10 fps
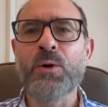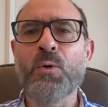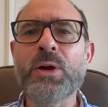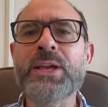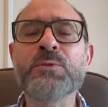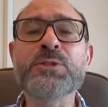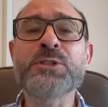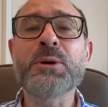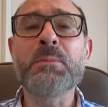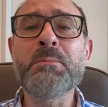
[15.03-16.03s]
o que
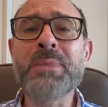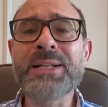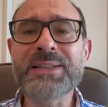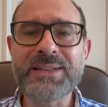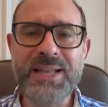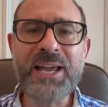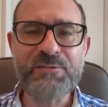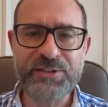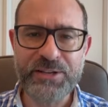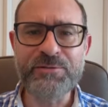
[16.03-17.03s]
nos mantém
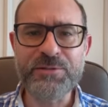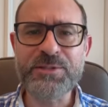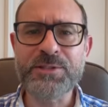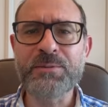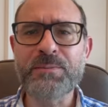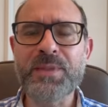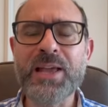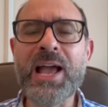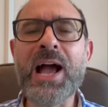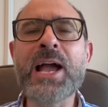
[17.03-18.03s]
vivos
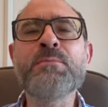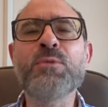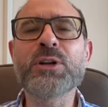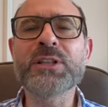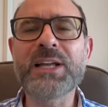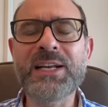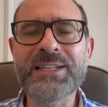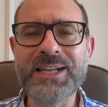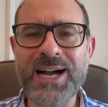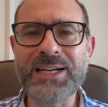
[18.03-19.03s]
é a
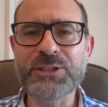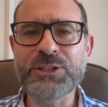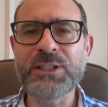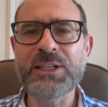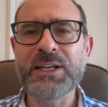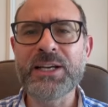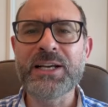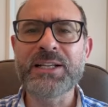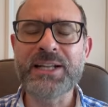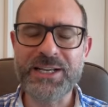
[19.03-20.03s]
imortalidade
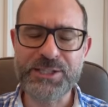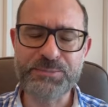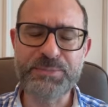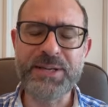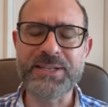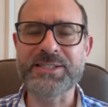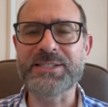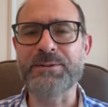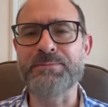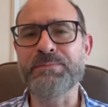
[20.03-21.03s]
da
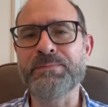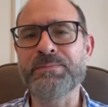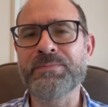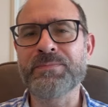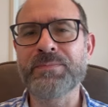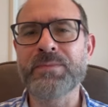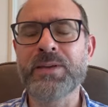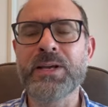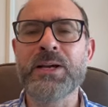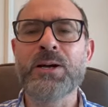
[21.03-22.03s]
esperança.
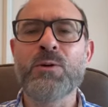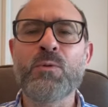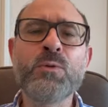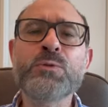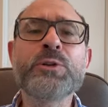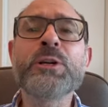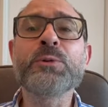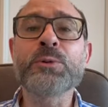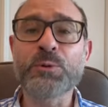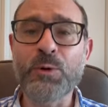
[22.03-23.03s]

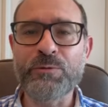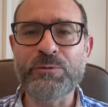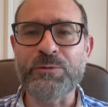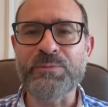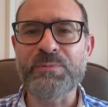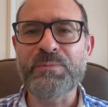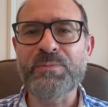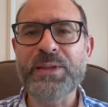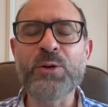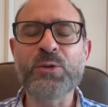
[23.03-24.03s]
Construir o novo
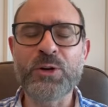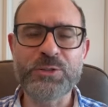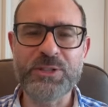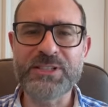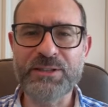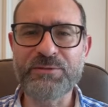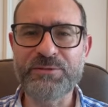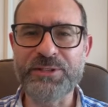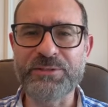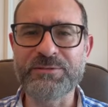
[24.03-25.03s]
é o nosso
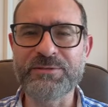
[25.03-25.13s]
desafio.